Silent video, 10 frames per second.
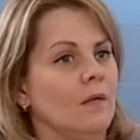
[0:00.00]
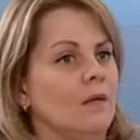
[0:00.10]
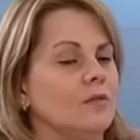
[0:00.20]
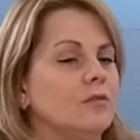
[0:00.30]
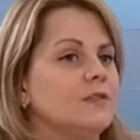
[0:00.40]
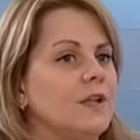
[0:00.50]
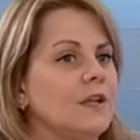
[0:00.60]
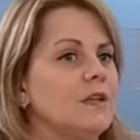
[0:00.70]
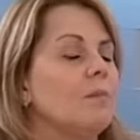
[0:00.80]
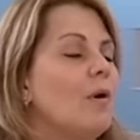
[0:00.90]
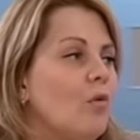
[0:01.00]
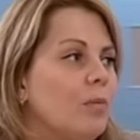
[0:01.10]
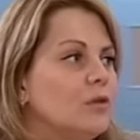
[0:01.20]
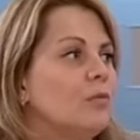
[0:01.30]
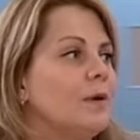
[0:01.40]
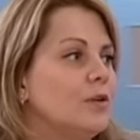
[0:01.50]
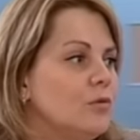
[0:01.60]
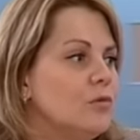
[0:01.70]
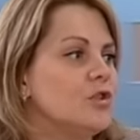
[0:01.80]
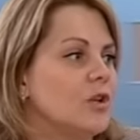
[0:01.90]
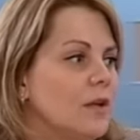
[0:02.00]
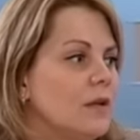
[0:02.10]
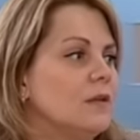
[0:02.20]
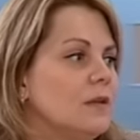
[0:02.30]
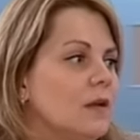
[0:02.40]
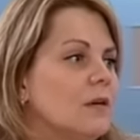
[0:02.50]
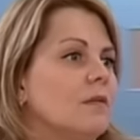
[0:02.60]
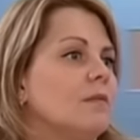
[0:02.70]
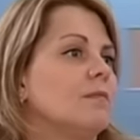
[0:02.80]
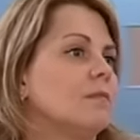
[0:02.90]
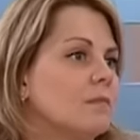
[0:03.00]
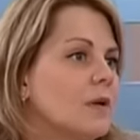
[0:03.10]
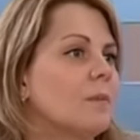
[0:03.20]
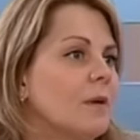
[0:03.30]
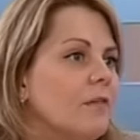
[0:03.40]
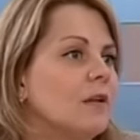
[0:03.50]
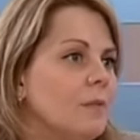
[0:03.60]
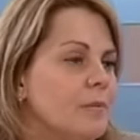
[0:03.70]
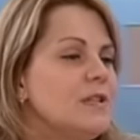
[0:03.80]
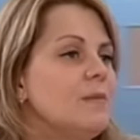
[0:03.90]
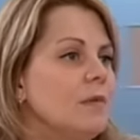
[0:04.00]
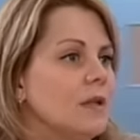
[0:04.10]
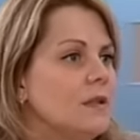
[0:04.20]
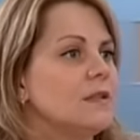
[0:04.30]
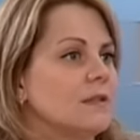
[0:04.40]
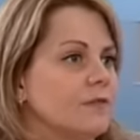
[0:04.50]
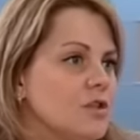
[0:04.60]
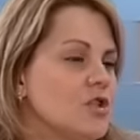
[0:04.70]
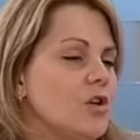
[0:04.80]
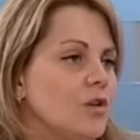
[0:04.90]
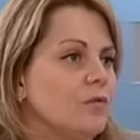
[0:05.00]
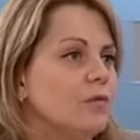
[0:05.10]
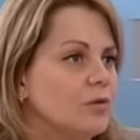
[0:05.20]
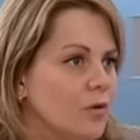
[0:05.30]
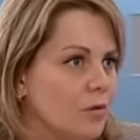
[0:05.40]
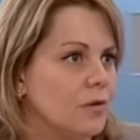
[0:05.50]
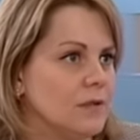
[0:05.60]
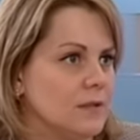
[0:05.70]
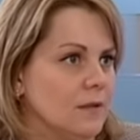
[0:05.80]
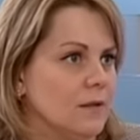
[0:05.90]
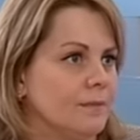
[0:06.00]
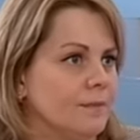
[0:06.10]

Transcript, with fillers: Ну, в среднем, по опыту предыдущих лет, да, как правило, эпидемия длится в течение двух-трех недель.